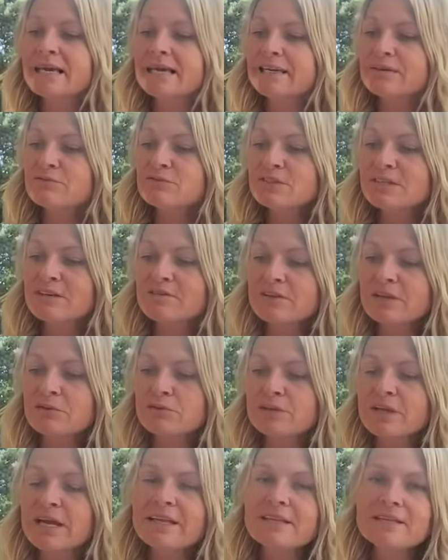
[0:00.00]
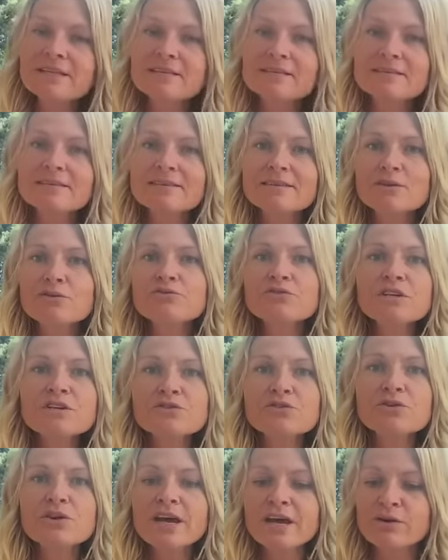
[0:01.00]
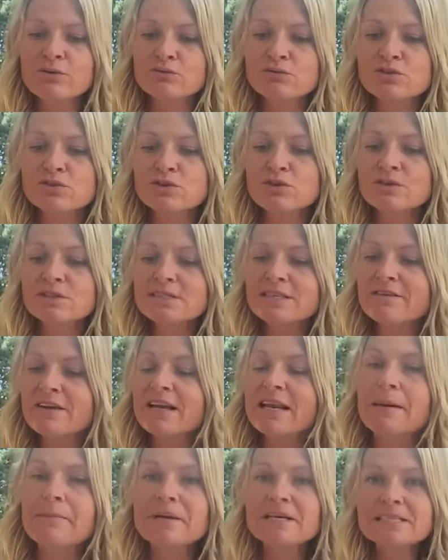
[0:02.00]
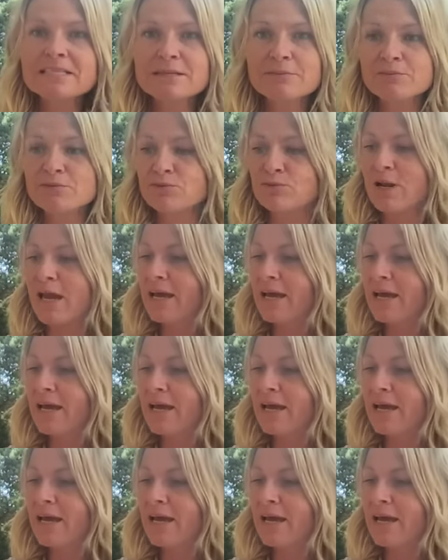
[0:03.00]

Et vous savez, on a le filtre de la conscience avec la perception.